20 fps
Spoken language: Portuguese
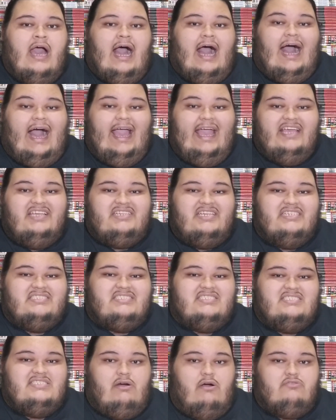a
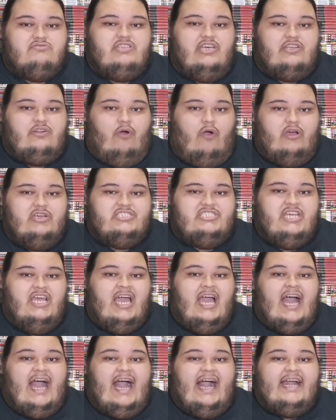rejeição aos heróis
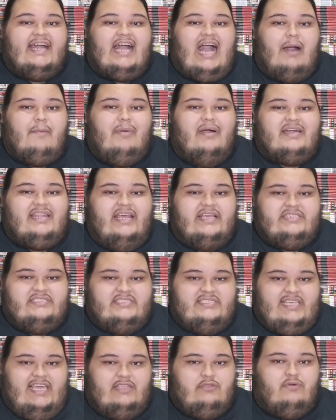acaba
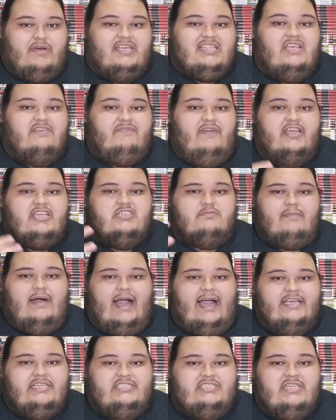crescendo cada vez
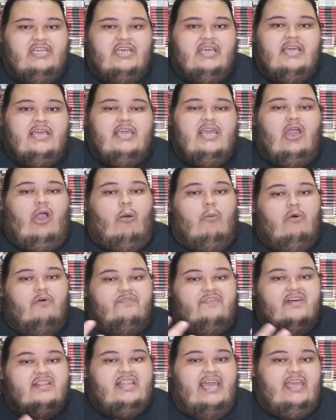mais. E como eu
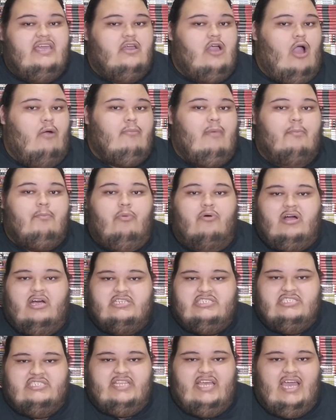falei, é uma
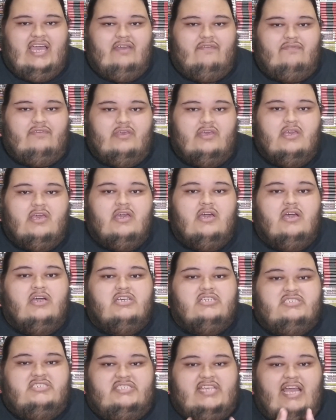bola de neve.
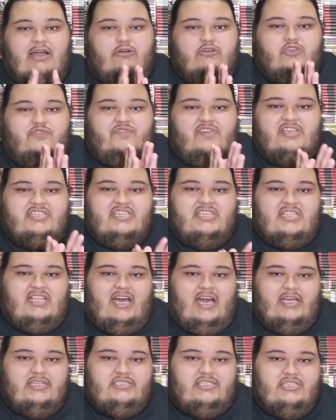Chegam os
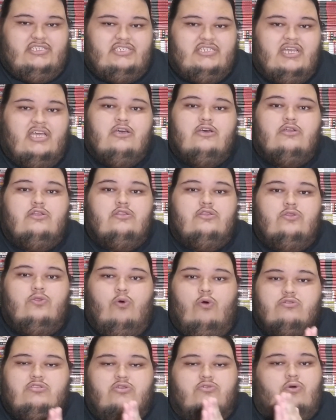vigilantes,
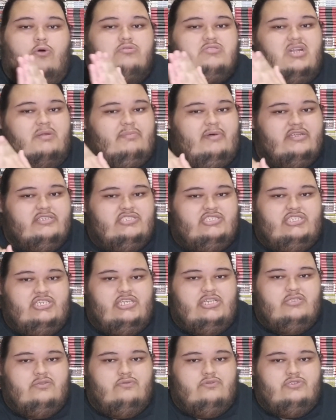lutam contra
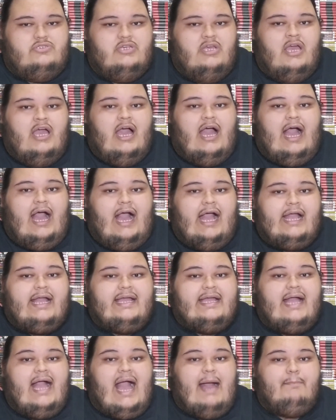bandidos,
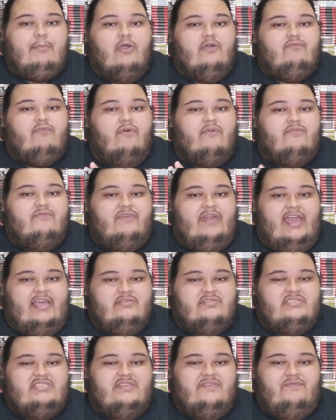acabam
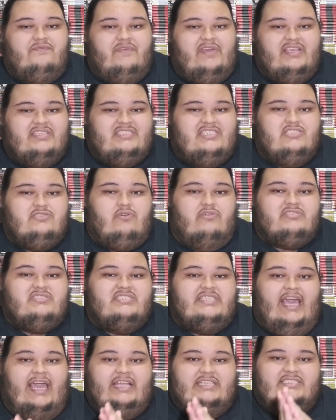envolvendo civis
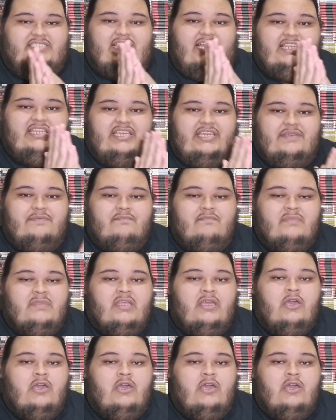inocentes ali.